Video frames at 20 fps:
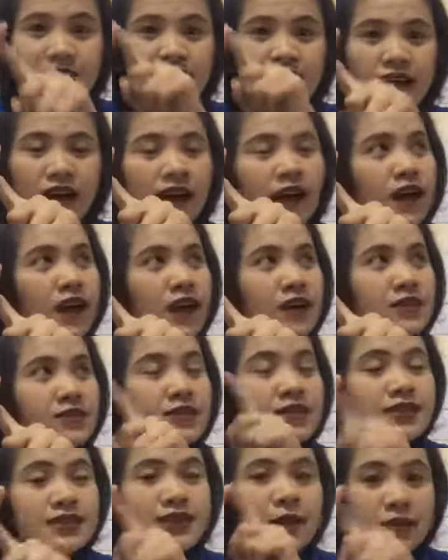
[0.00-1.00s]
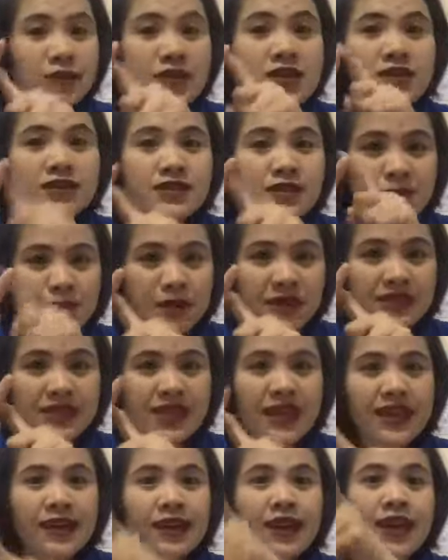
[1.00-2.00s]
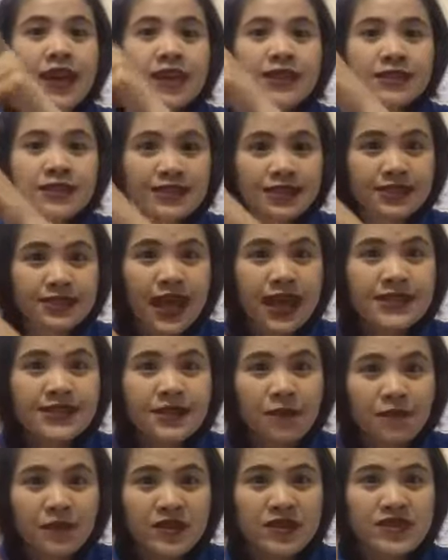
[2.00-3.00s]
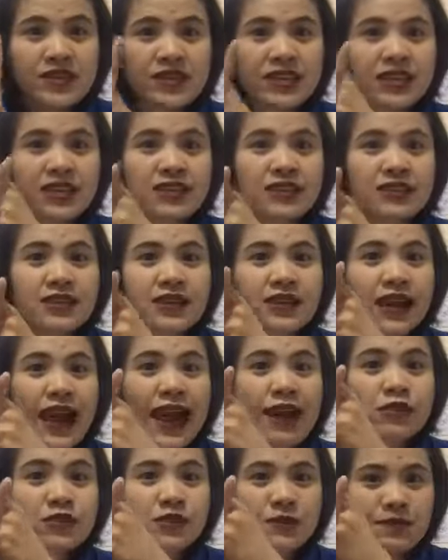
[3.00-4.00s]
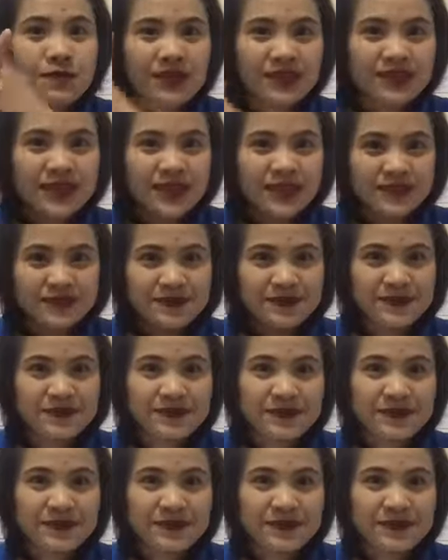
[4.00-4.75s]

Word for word: เอ่อจิตสำนึก สิบเปอร์เซ็นต์ จิตใต้สำนึกนี่คือ เก้าสิบเปอร์เซ็นต์